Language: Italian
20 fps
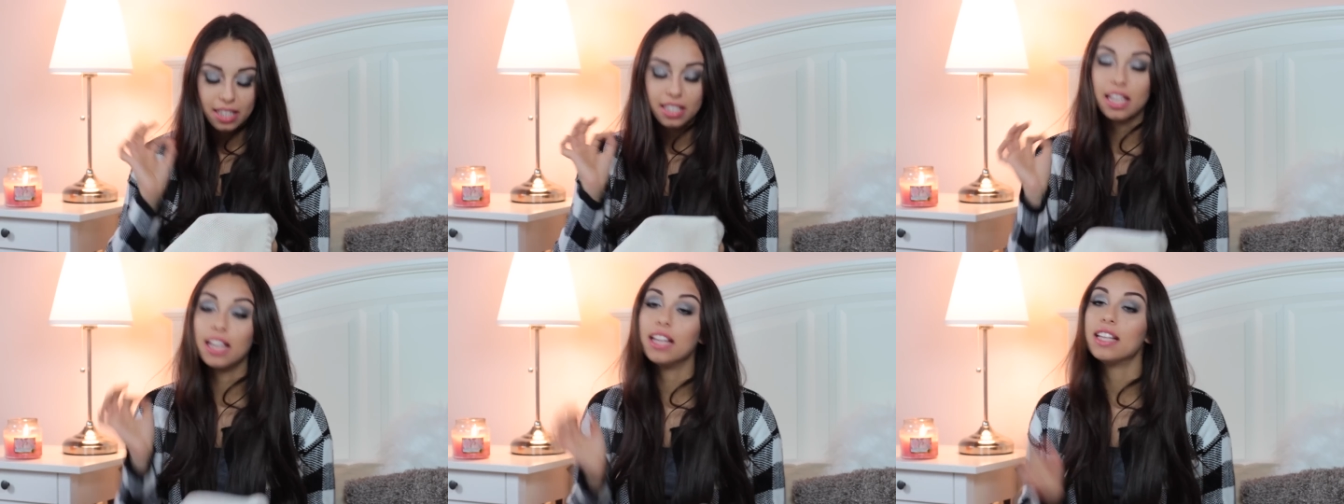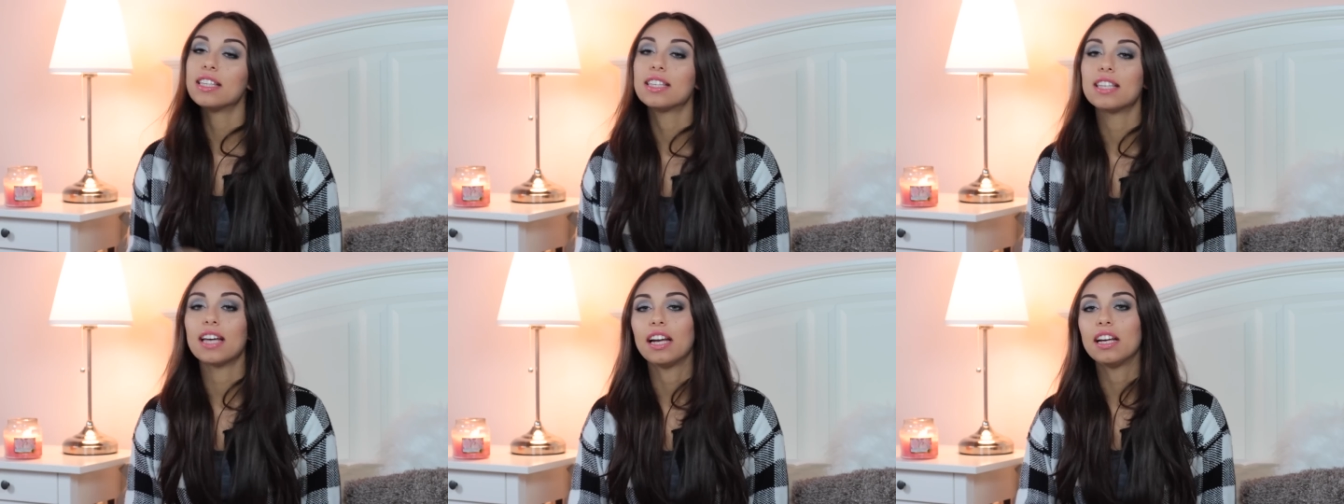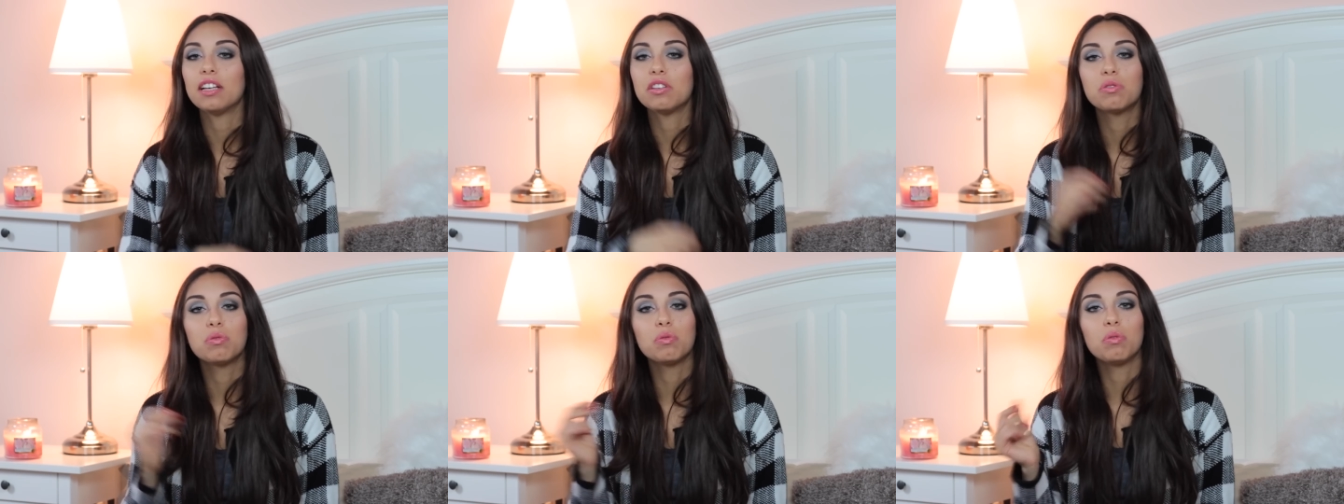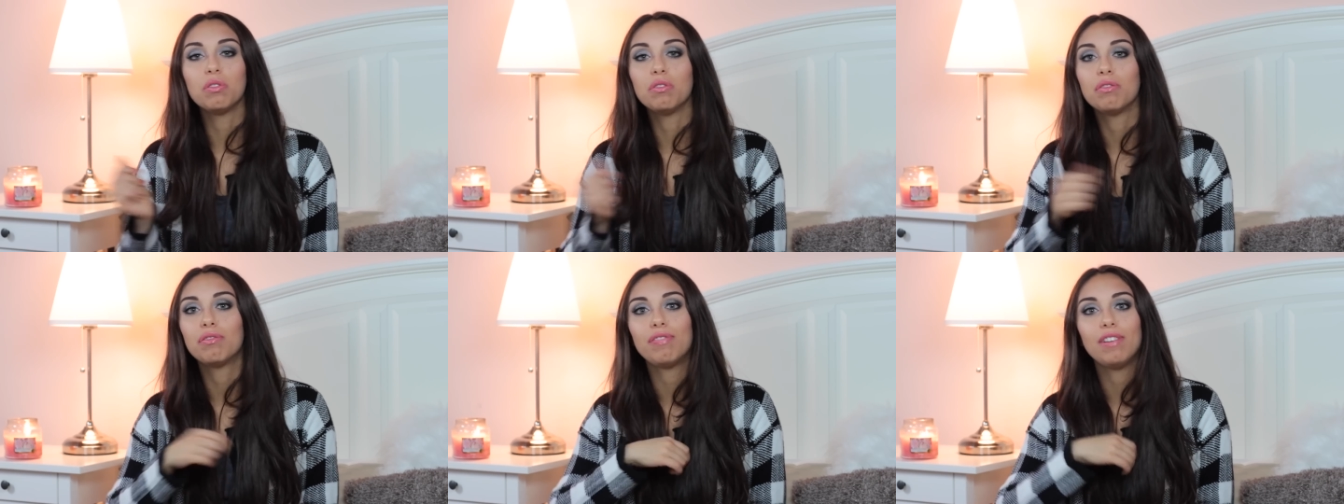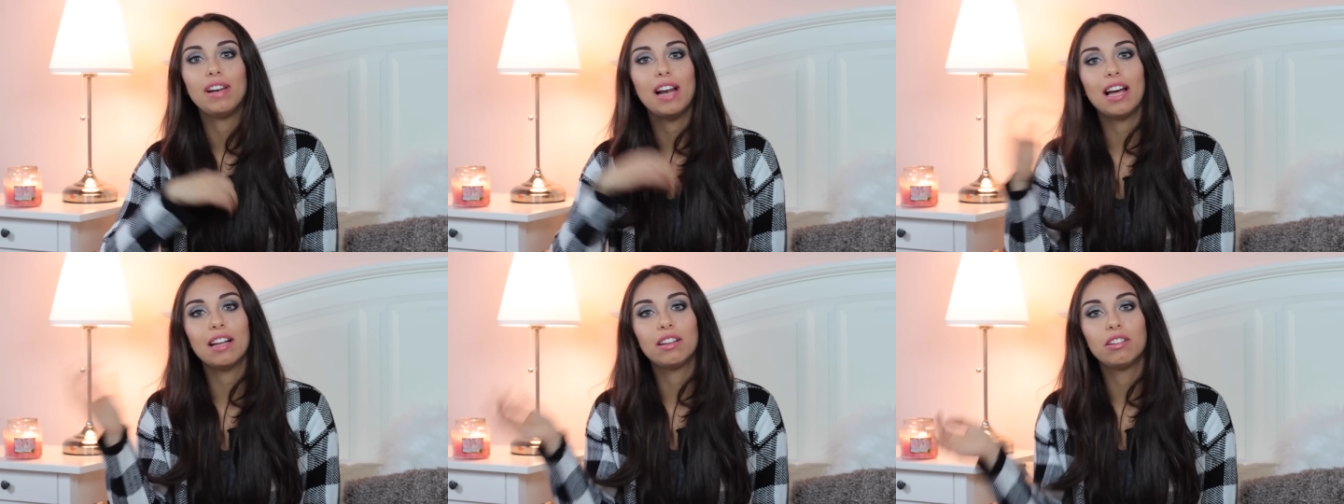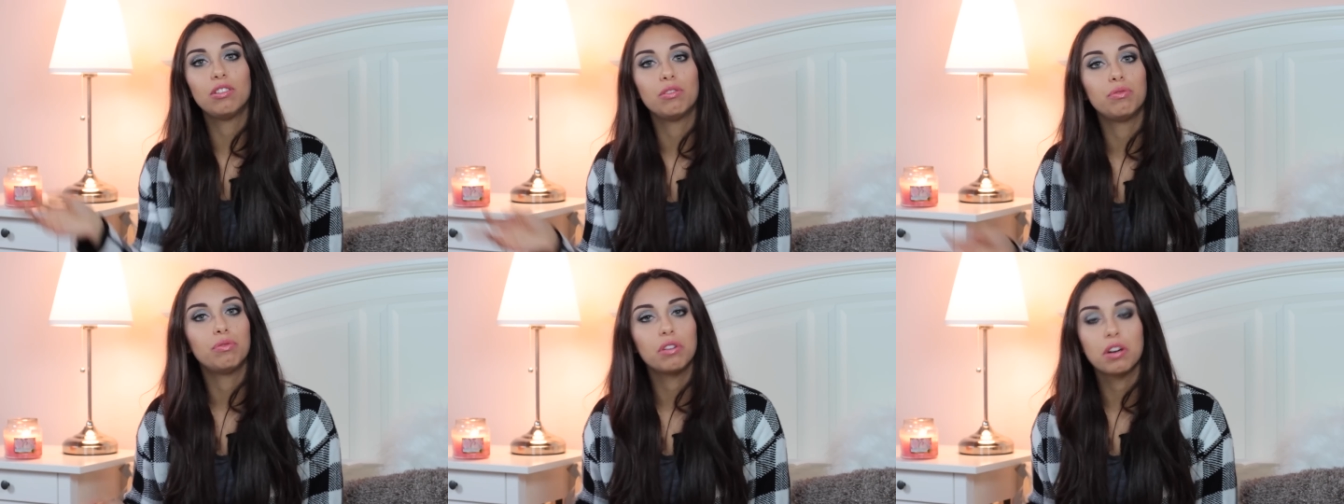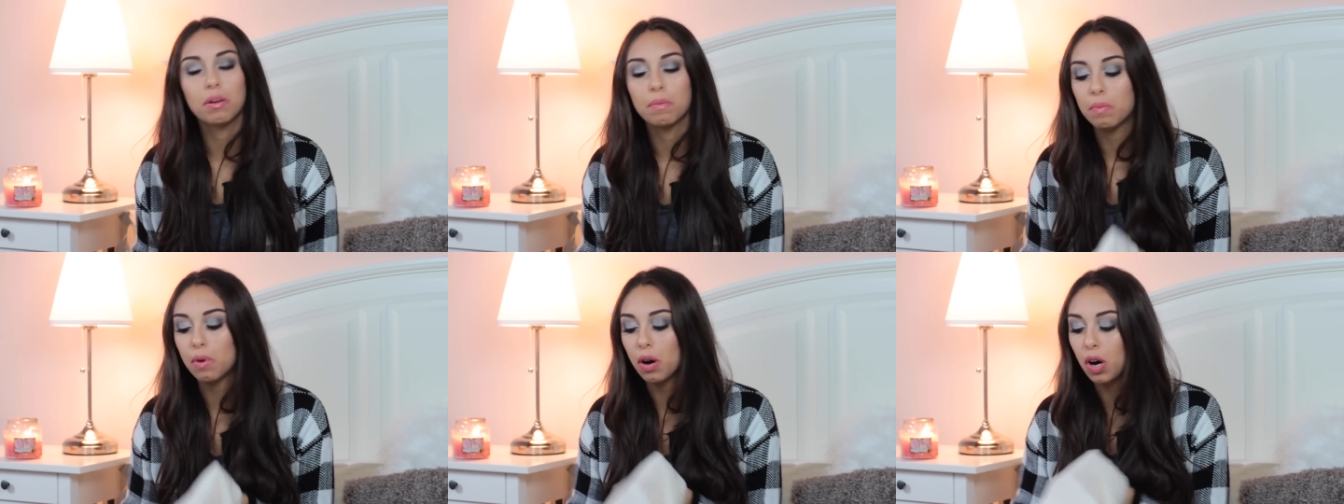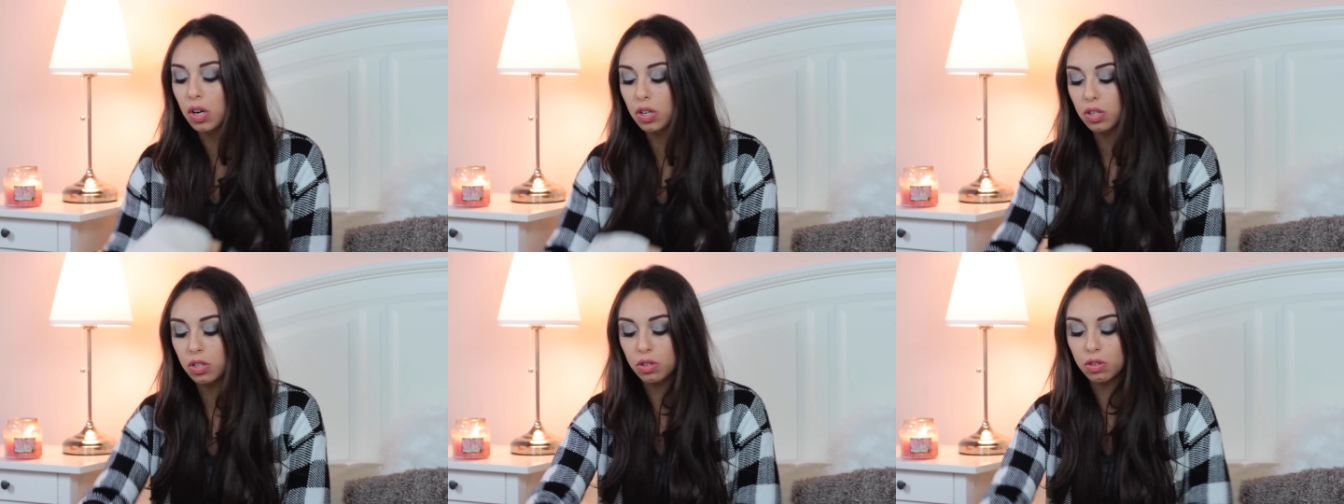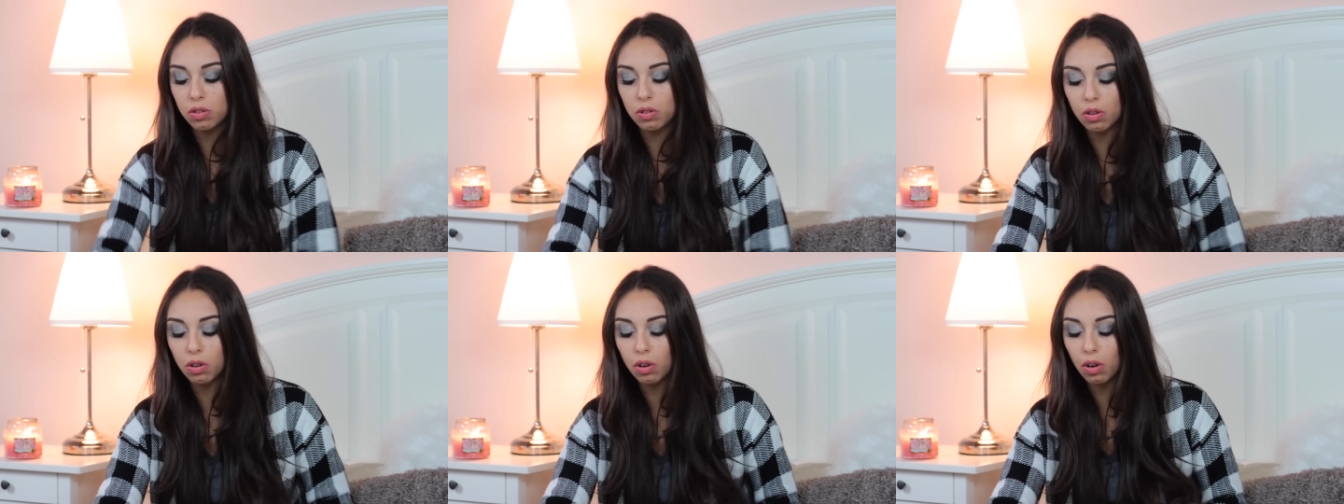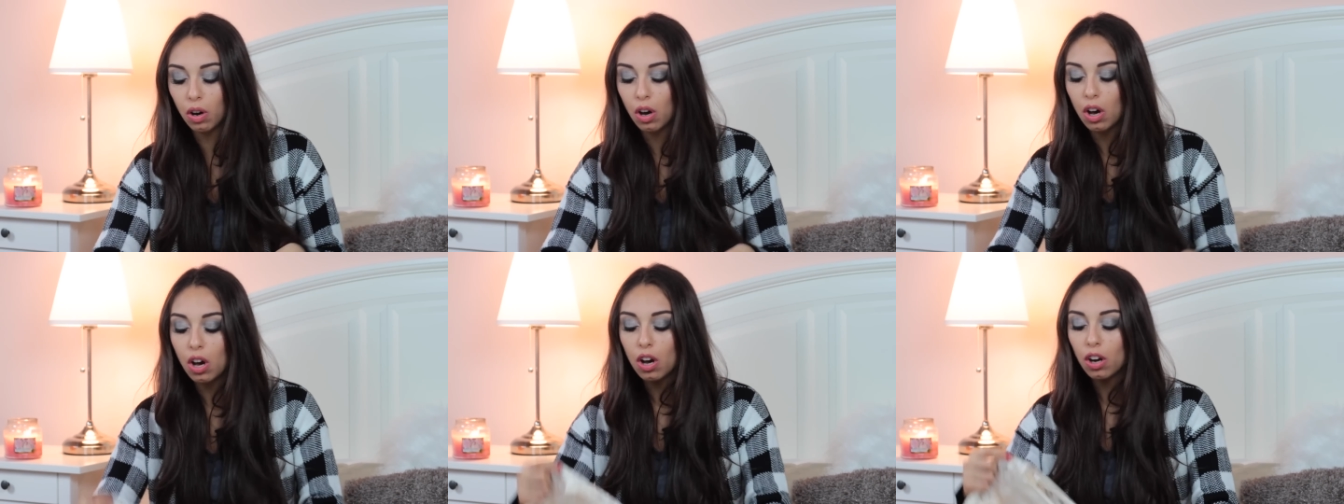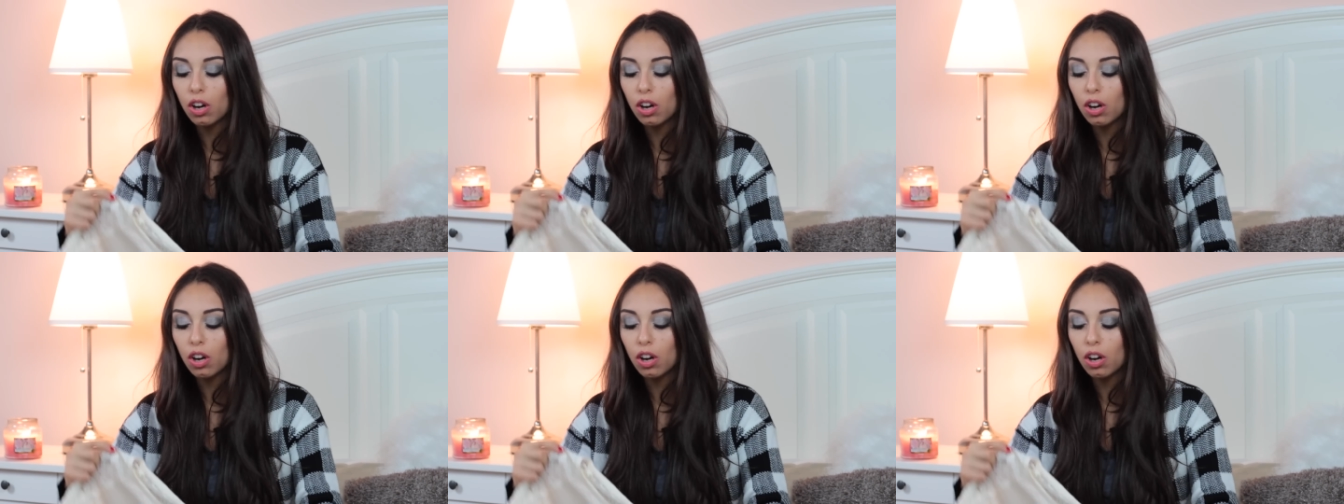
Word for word: senza nessun filetto fuori posto,